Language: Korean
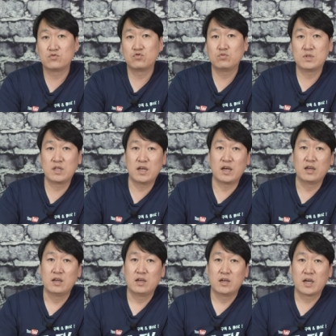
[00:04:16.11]
숨인데
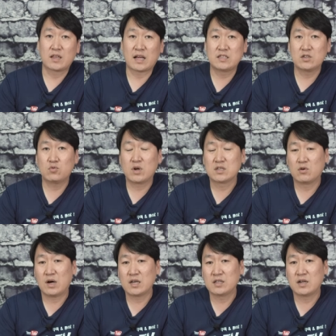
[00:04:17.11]
다 찍고 나서
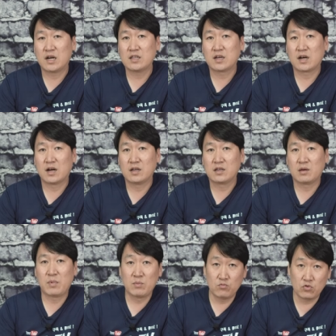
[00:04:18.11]
확인을 하니까
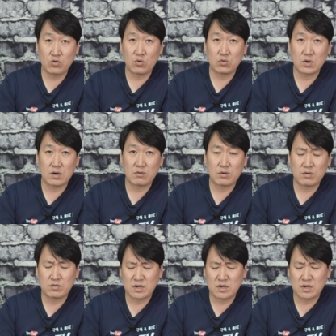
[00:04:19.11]
이게 멘붕이 오더라고요.